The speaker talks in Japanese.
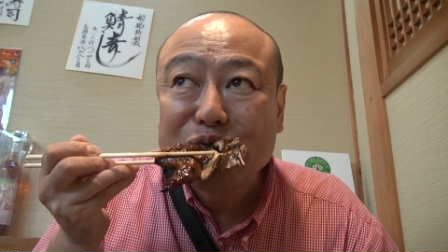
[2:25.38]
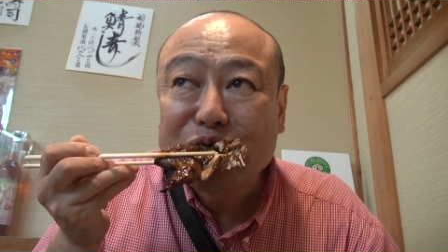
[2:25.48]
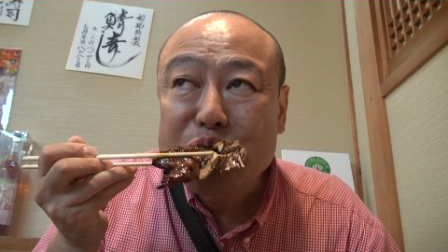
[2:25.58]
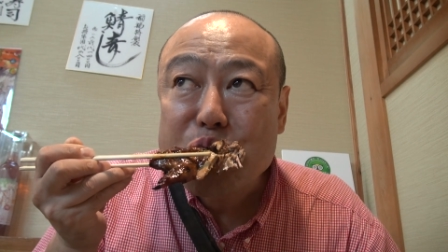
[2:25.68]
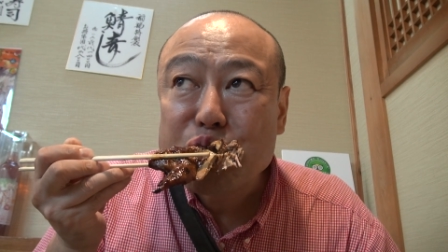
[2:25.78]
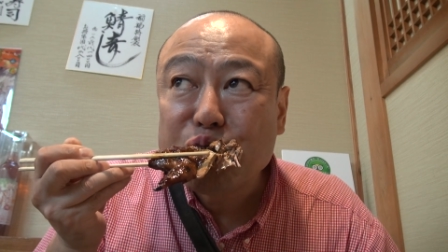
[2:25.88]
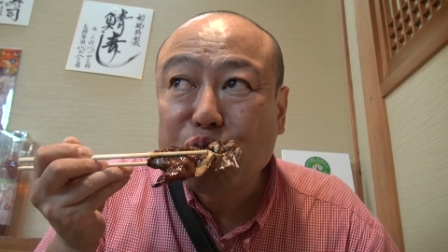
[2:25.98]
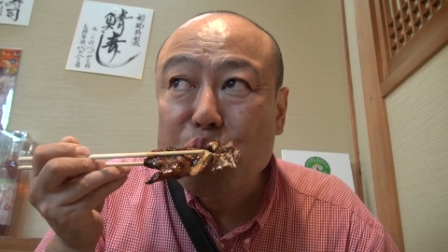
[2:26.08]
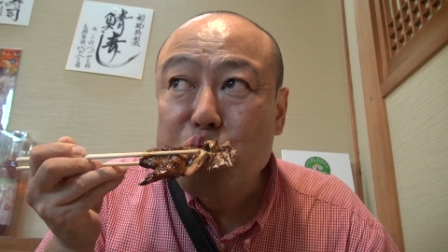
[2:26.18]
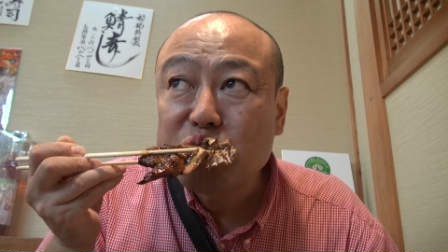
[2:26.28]
ニシンそば
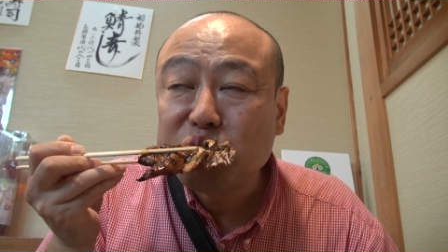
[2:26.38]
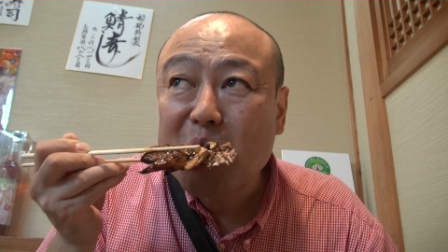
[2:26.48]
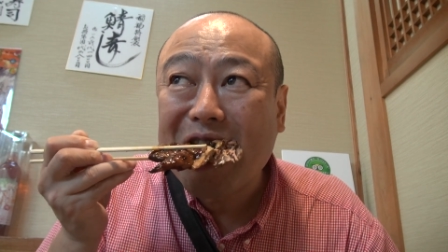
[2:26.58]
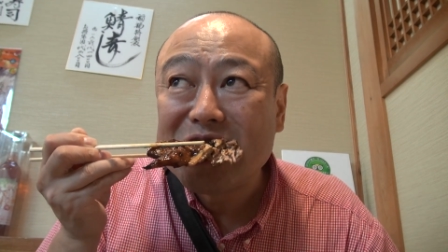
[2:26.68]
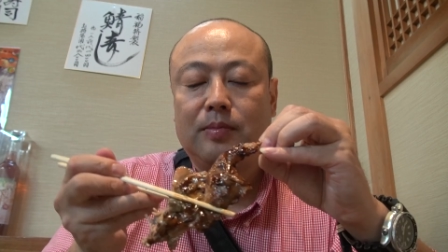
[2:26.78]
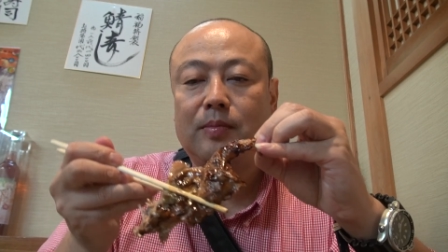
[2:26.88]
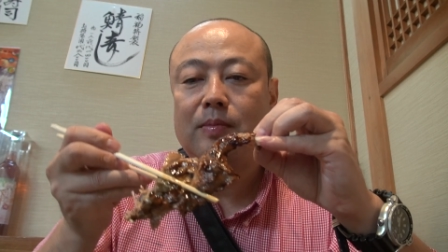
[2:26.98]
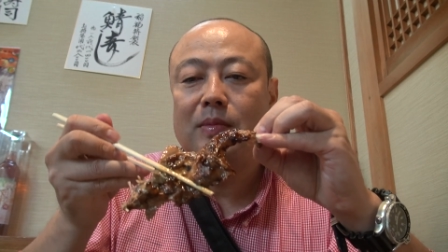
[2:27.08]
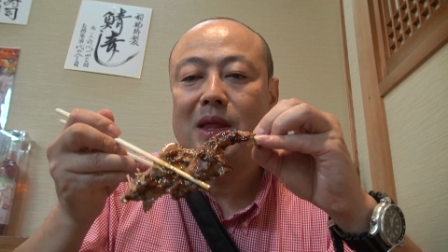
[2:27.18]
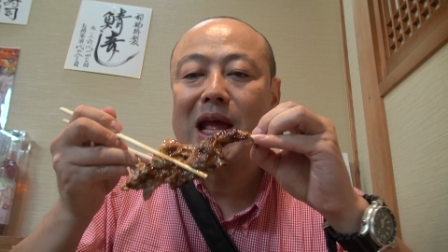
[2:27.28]
とうずらが帰
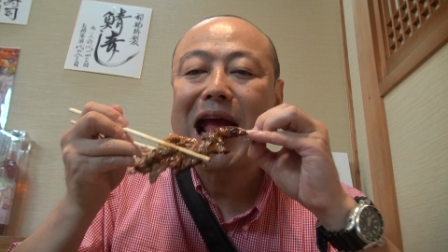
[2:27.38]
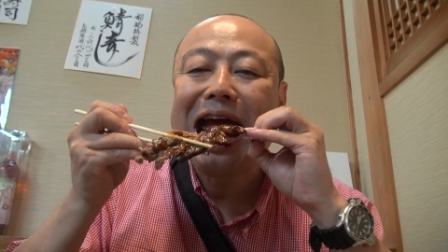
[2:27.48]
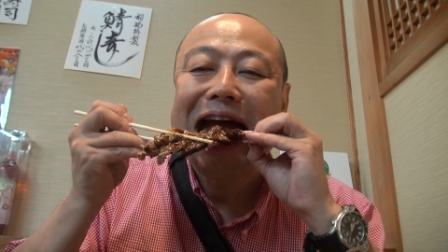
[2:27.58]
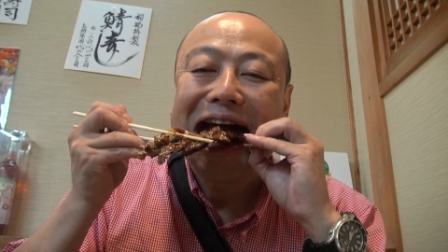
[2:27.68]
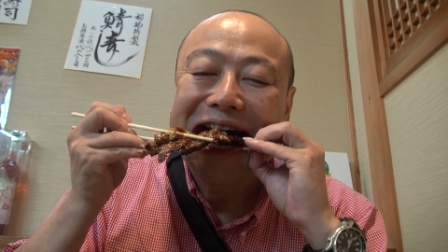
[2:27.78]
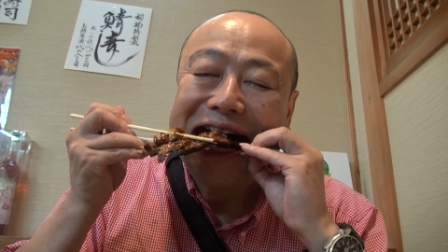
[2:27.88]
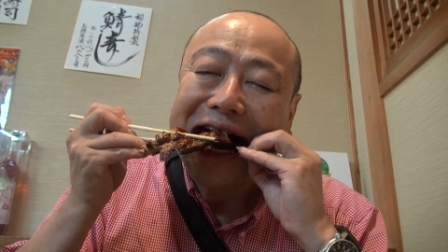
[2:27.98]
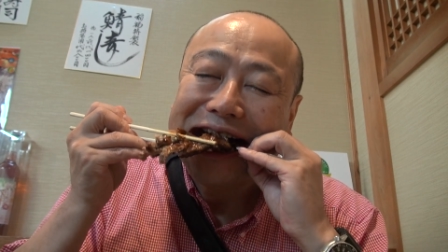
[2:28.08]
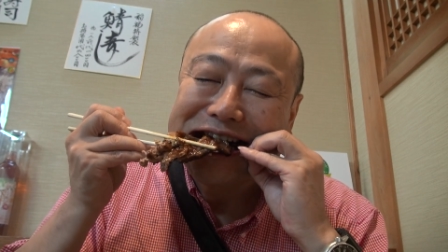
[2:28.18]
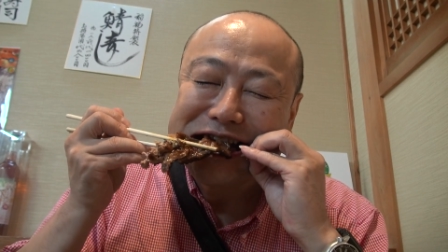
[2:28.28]
りの元気となるだろ
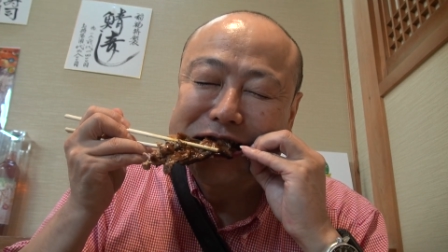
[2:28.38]
う。